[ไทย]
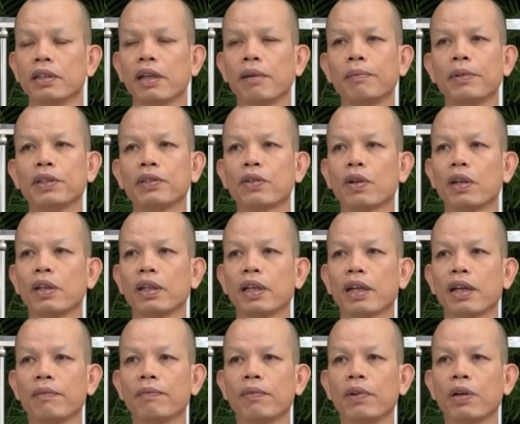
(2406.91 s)
อย่าไปสอน
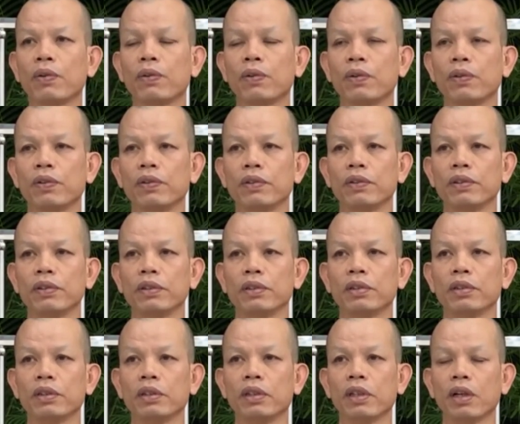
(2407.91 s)
แต่คำเว้า
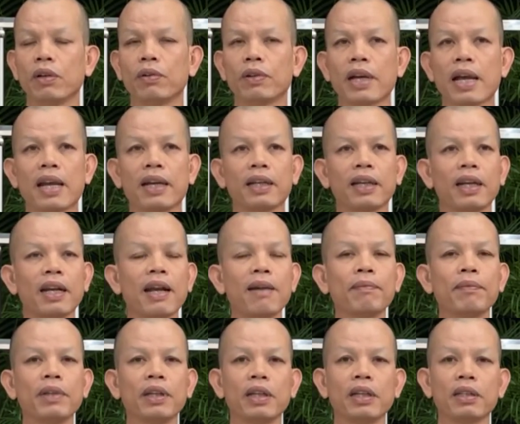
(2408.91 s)
เอาการกระ
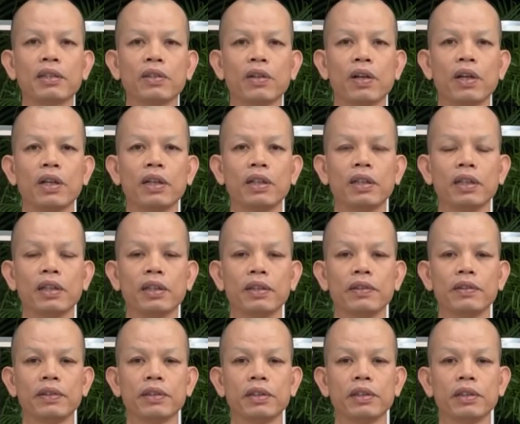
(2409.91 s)
ทำนี่แหละสอนนี่
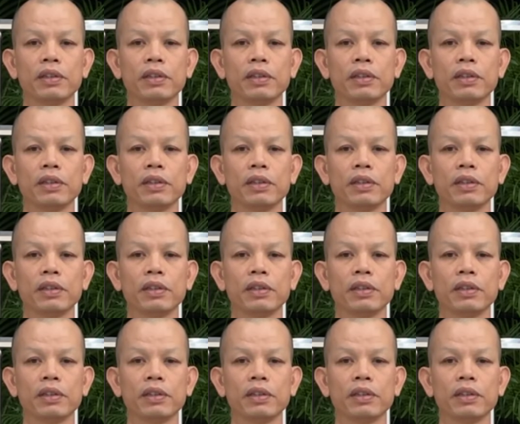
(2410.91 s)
